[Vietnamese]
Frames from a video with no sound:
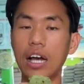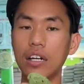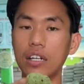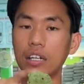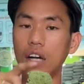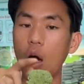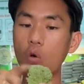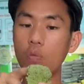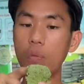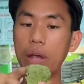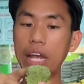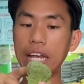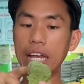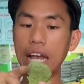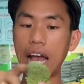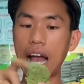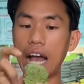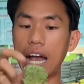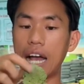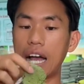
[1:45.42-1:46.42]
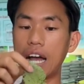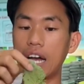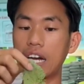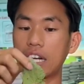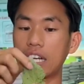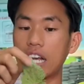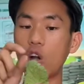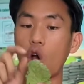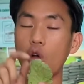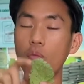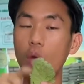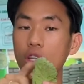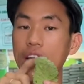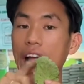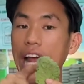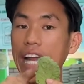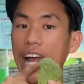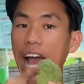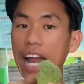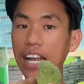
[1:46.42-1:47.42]
không bị à, cái con cỏ
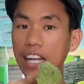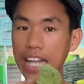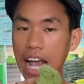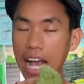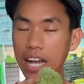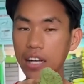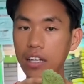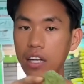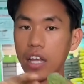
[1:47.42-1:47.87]
nhảy ăn đấy nhá